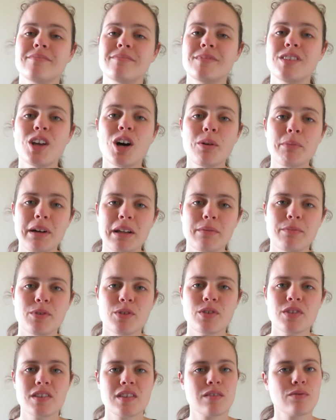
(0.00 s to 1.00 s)

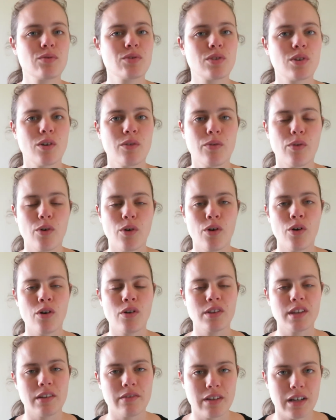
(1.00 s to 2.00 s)
normalement si votre
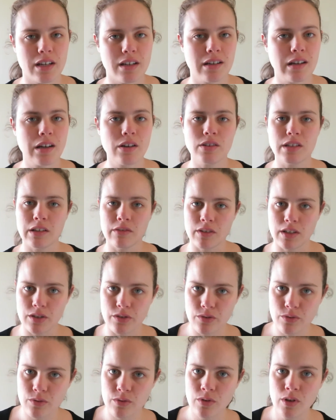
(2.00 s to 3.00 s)
enfant en avale un, en avale
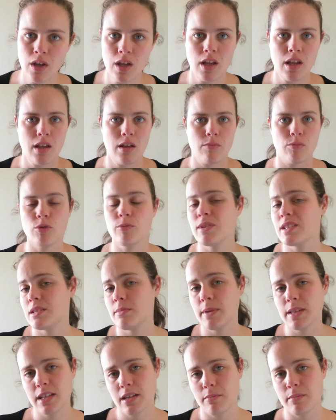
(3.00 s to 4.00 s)
deux, Bon bah
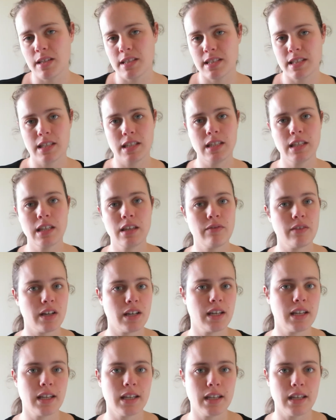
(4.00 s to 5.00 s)
c'est pas dramatique, il va
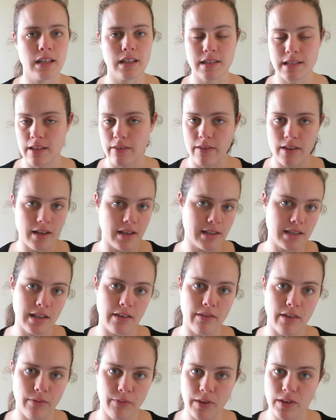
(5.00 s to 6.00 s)
aller, ça va,
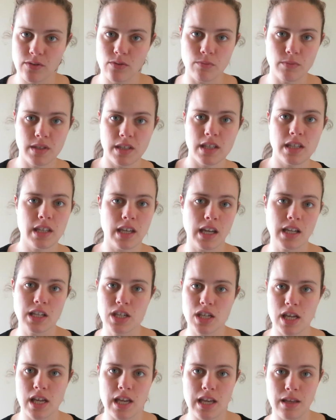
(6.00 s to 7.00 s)
ça va faire son petit
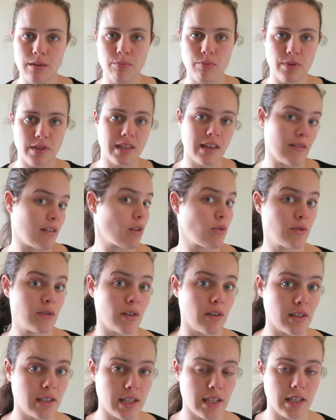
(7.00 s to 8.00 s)
trajet et puis ça va
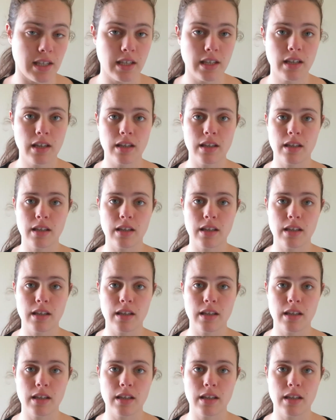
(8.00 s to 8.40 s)
ressortir.